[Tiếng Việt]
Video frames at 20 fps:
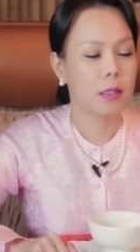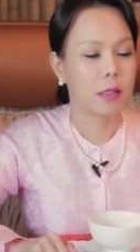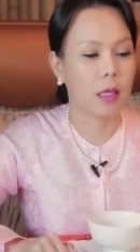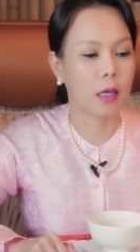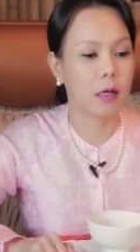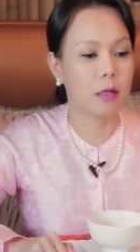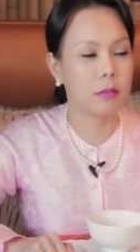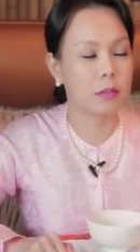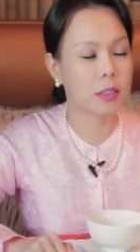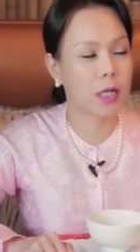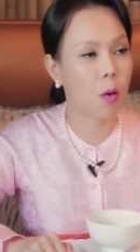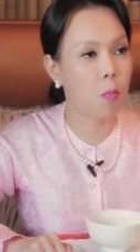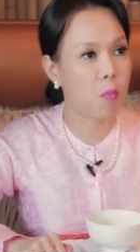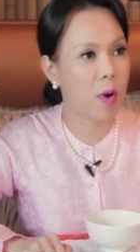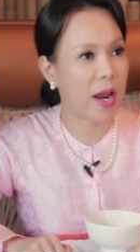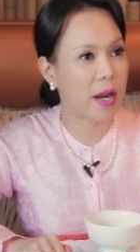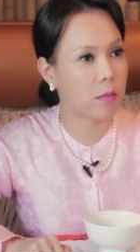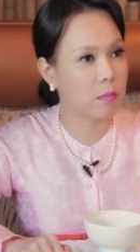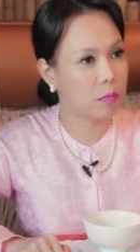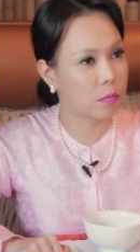thì Hương không
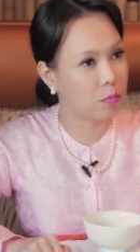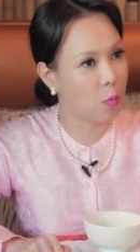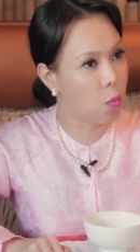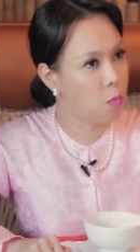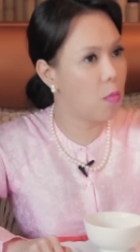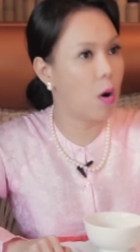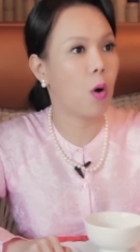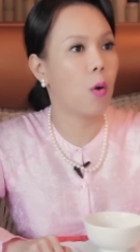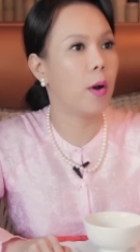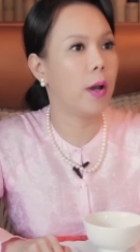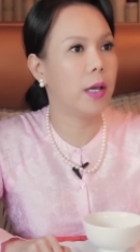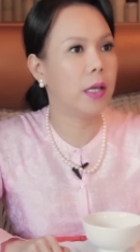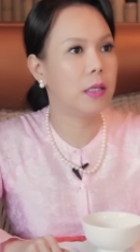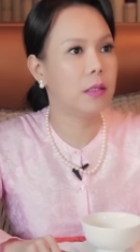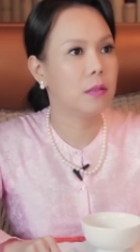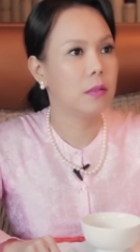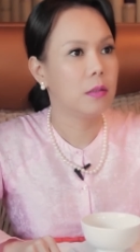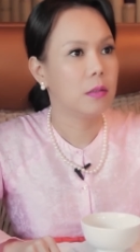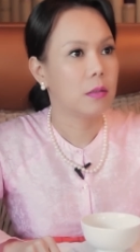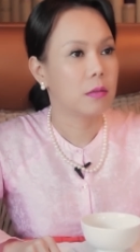ăn bún bò Huế,
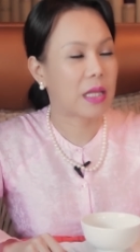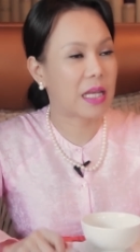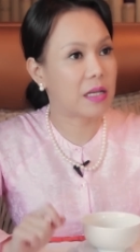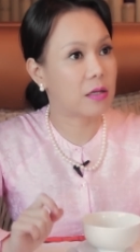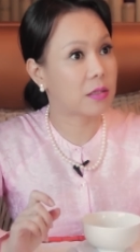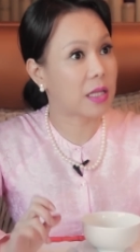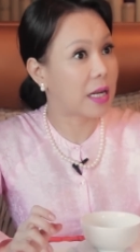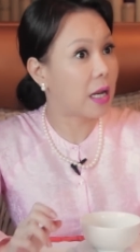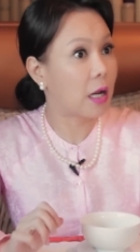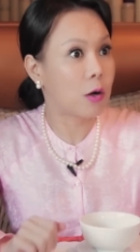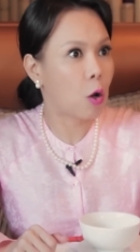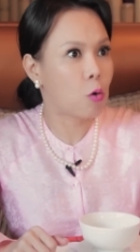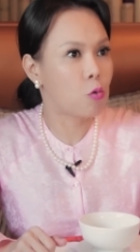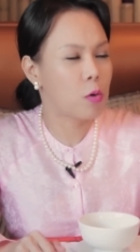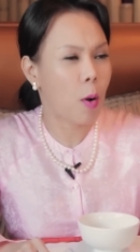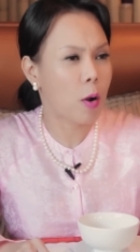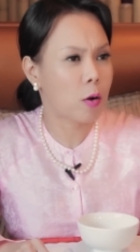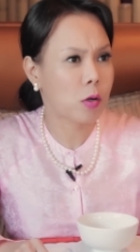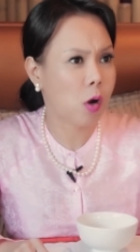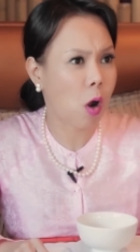tại người ta đã nấu cái
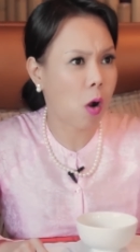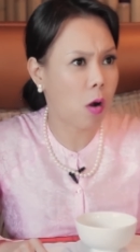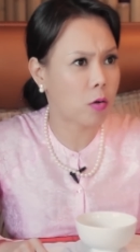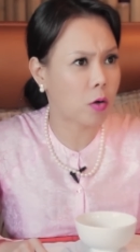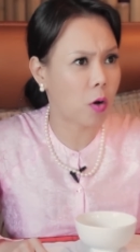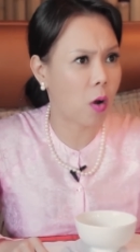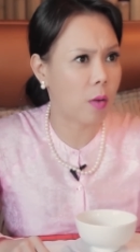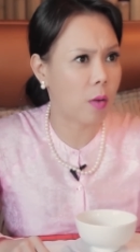món nó ngon rồi,